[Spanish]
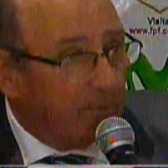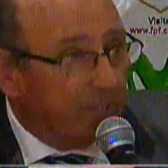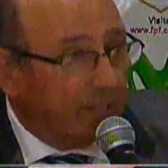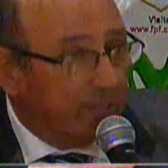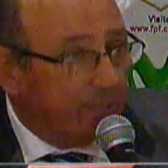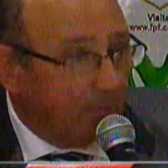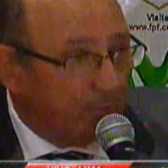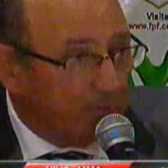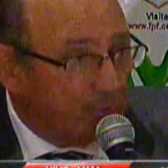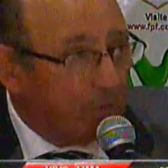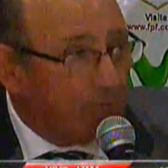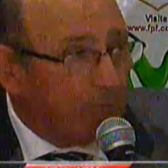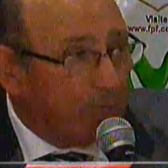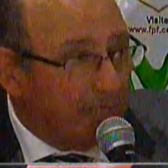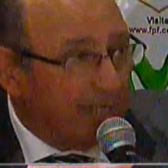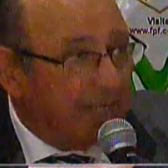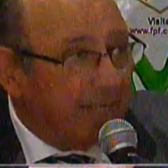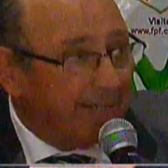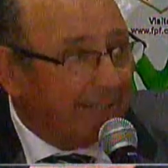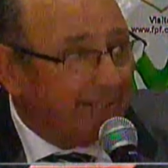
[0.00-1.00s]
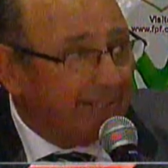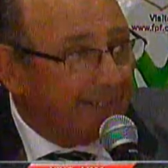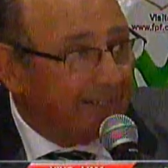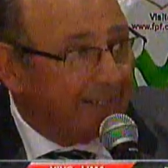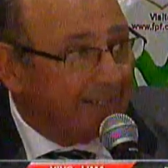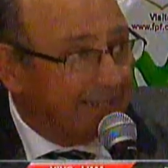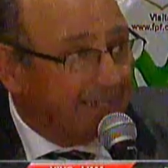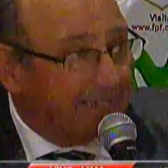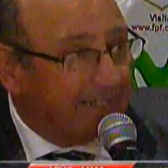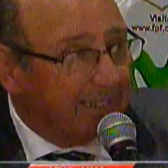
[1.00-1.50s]
que demostró más ganas de
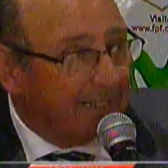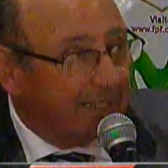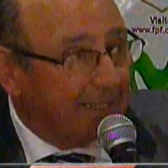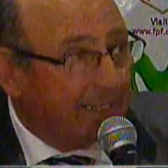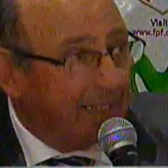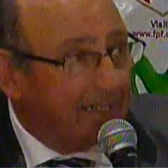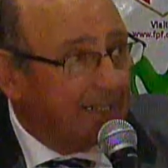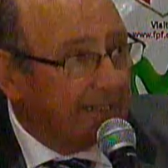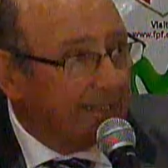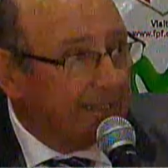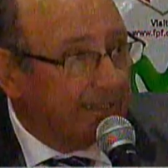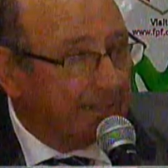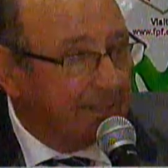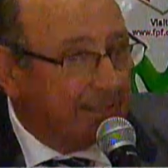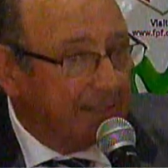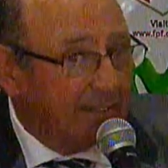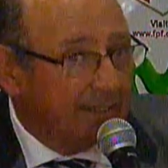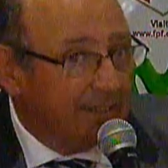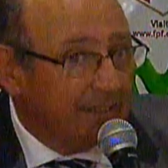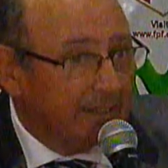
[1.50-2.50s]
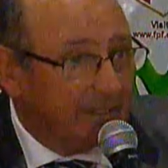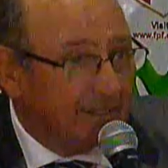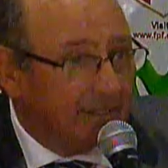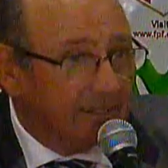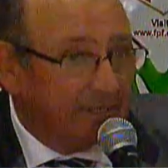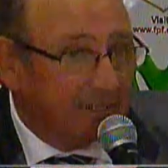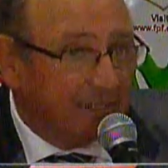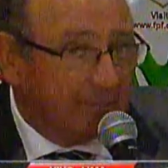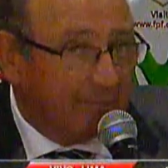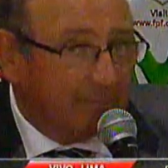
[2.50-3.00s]
querer ganar y,
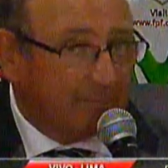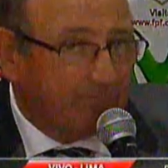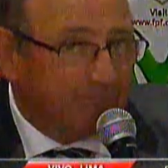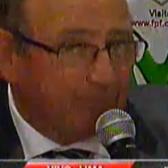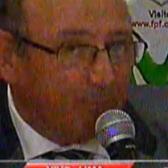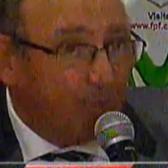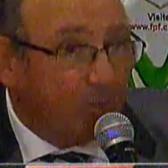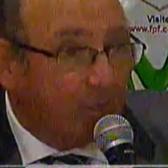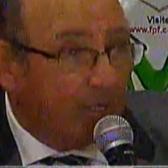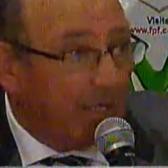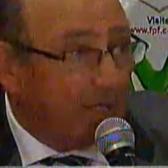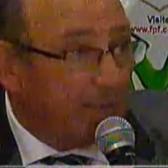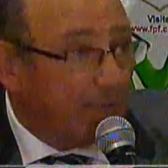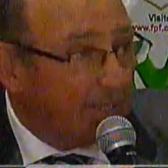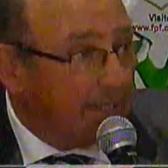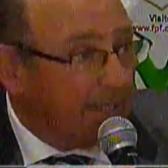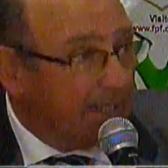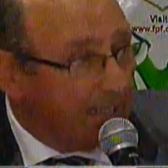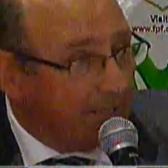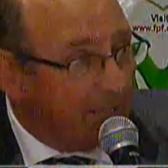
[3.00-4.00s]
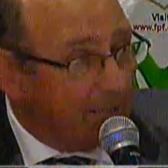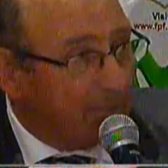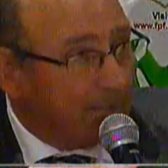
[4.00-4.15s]
que podía haber ganado